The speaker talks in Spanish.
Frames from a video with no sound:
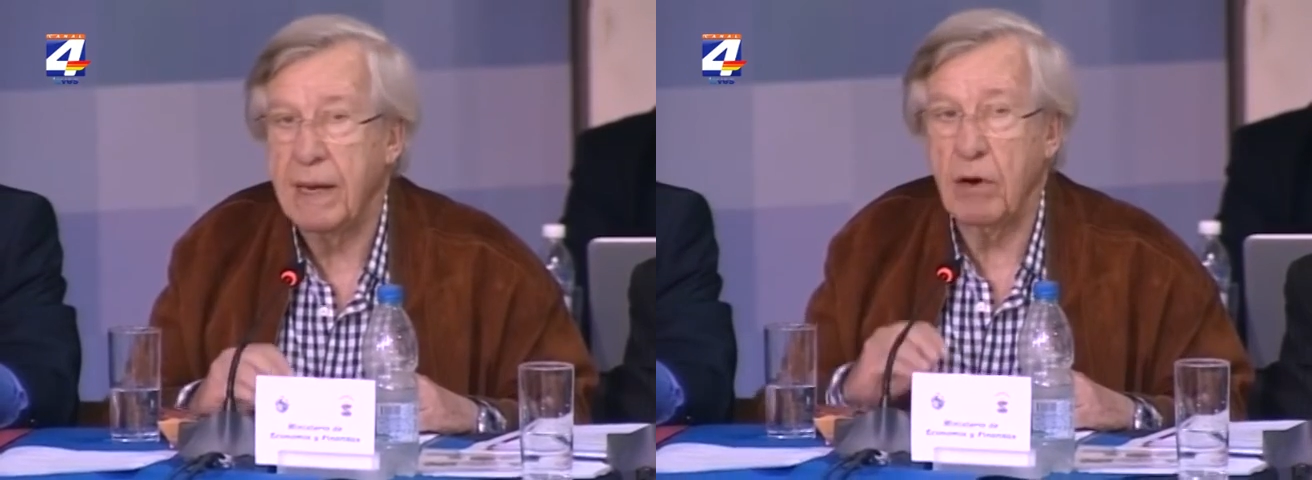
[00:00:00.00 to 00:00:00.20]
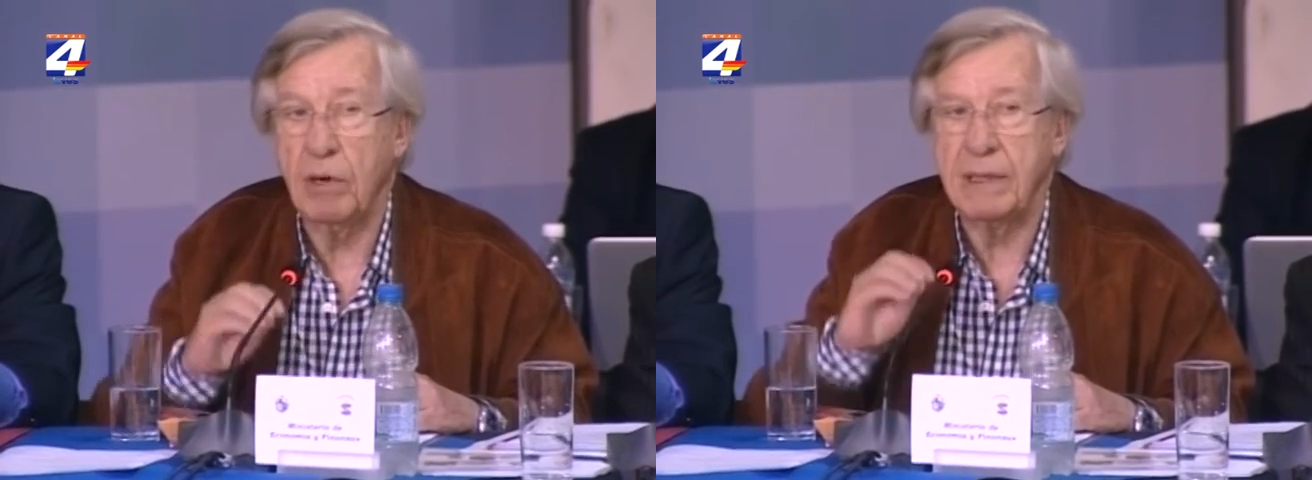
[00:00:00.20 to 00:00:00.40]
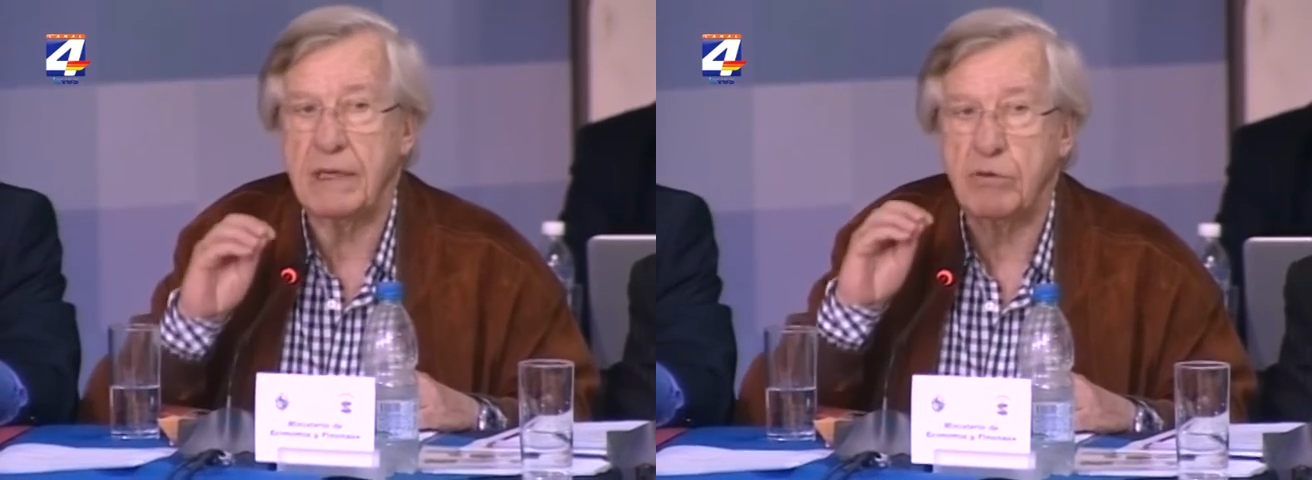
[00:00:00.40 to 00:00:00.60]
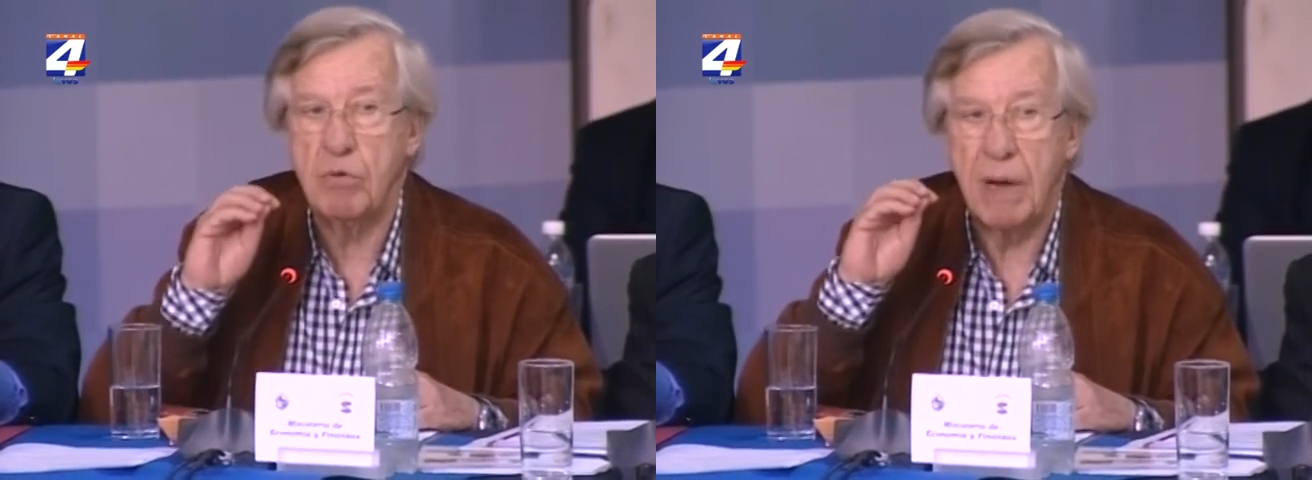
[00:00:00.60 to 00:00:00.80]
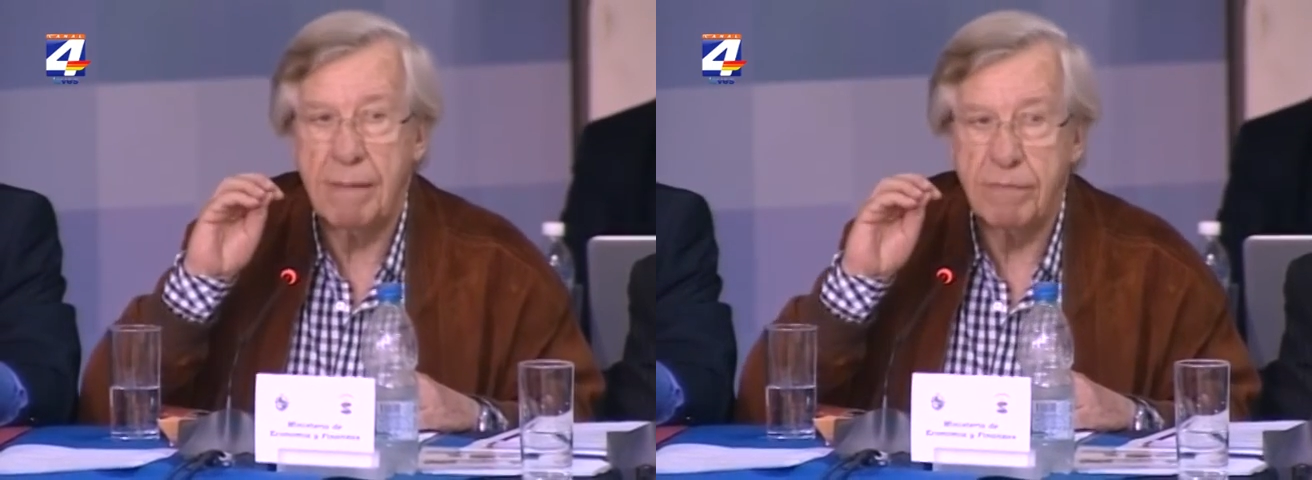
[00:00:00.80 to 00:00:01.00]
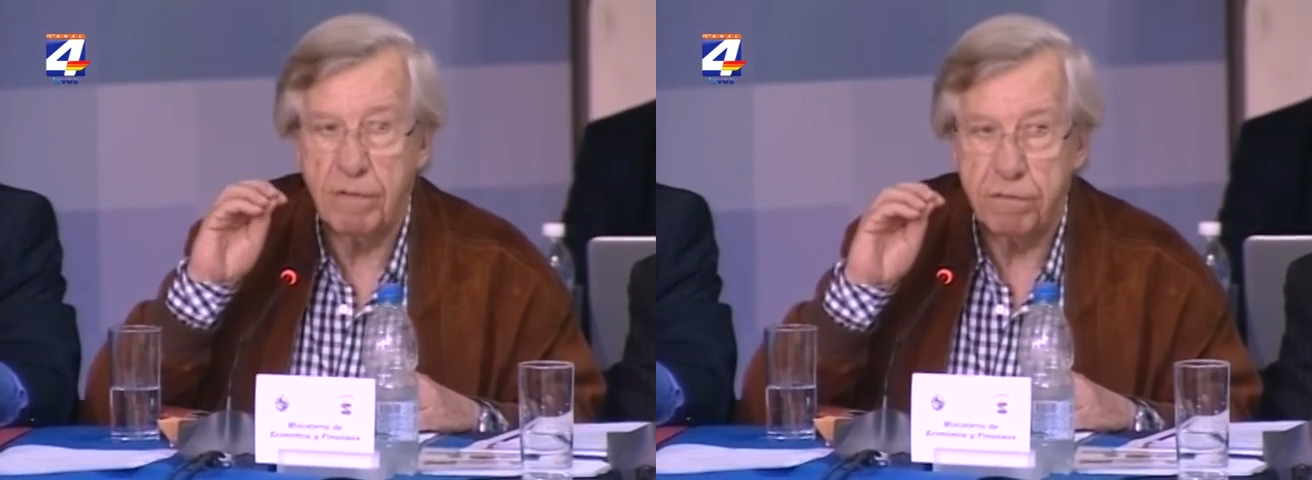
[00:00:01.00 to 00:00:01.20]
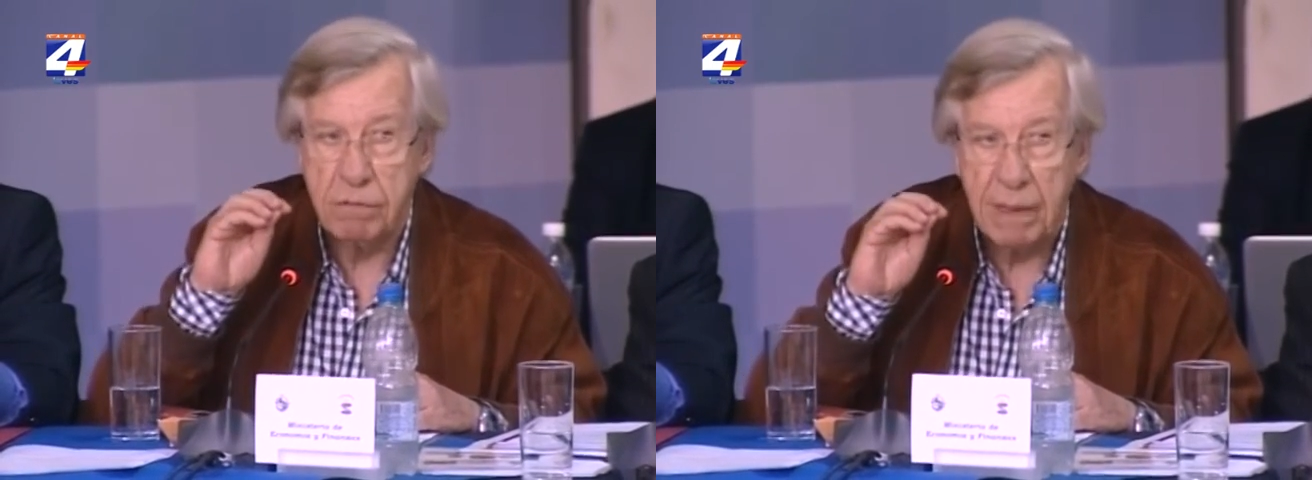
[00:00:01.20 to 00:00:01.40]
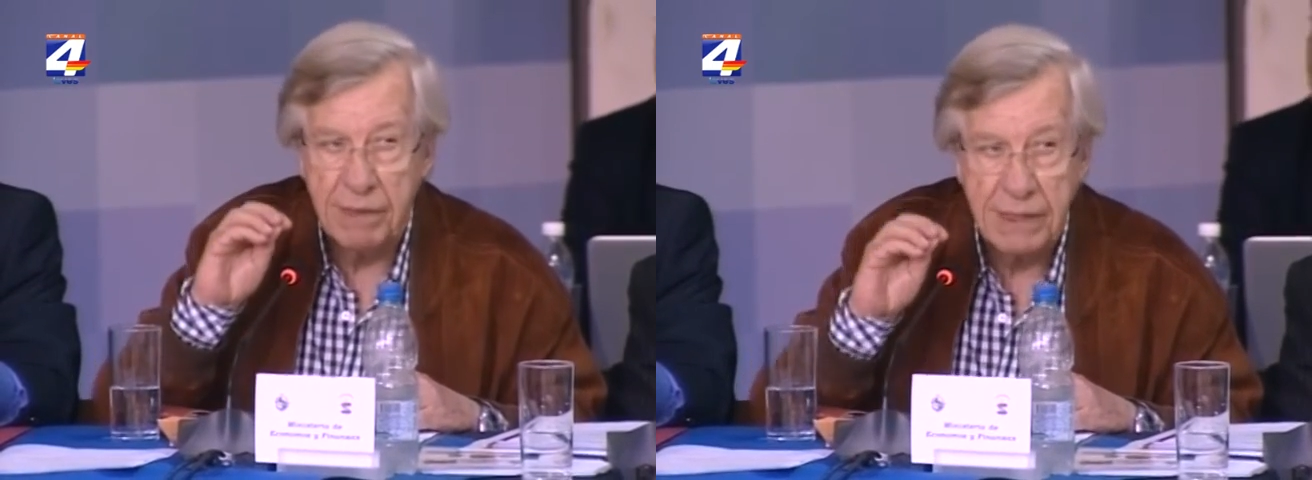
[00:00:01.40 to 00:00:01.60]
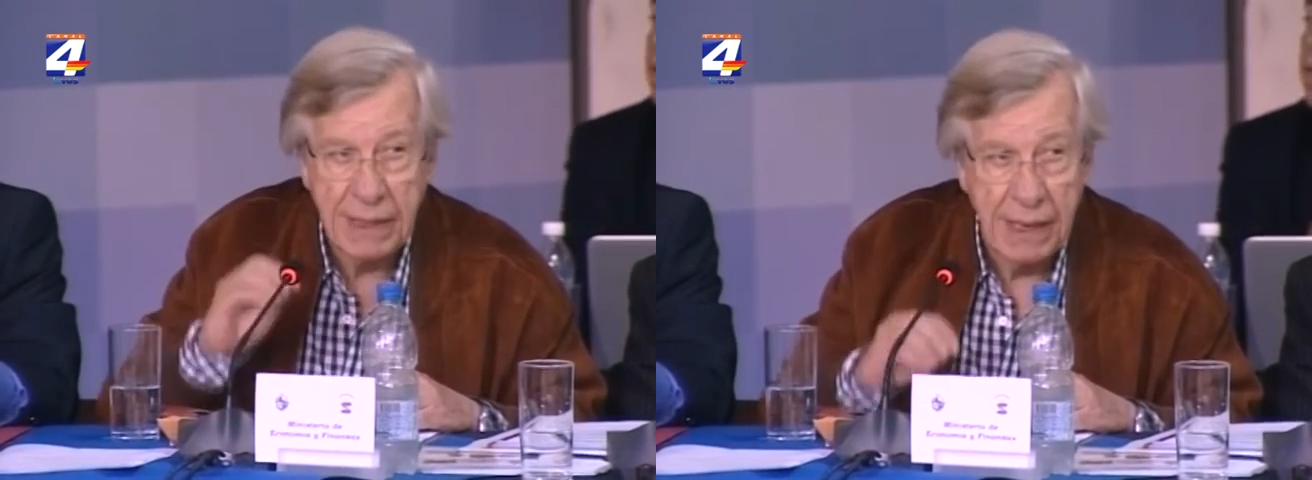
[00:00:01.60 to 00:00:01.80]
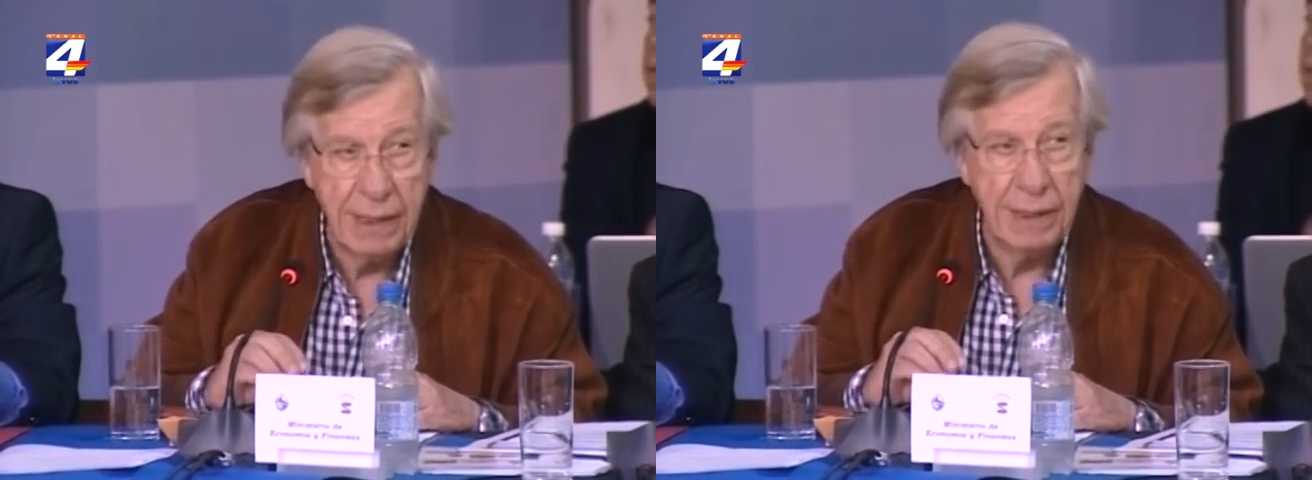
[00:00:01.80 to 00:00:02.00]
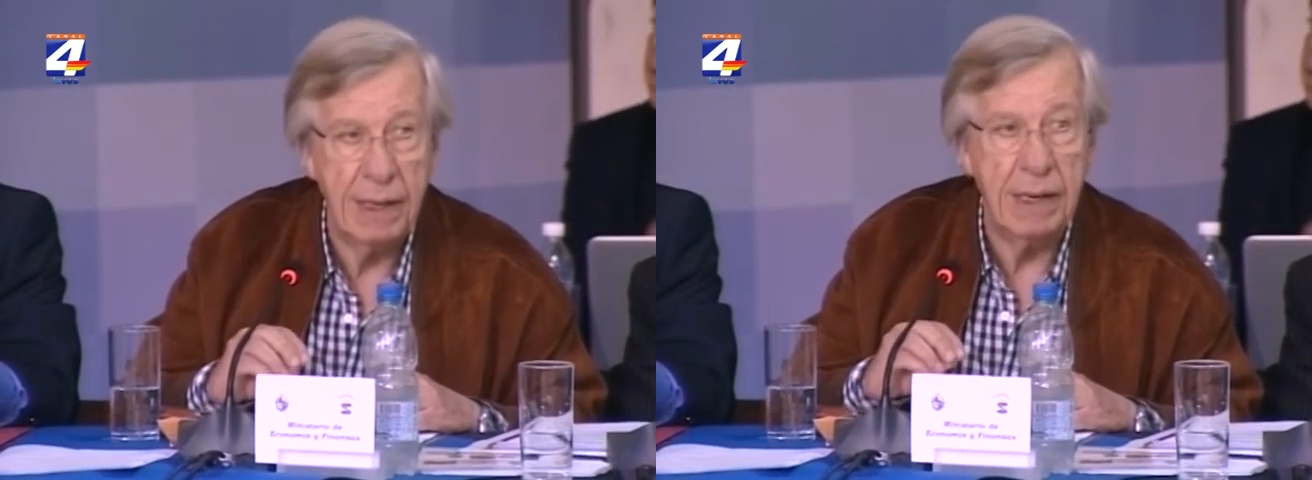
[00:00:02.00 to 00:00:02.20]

Creo que este es un cambio fundamental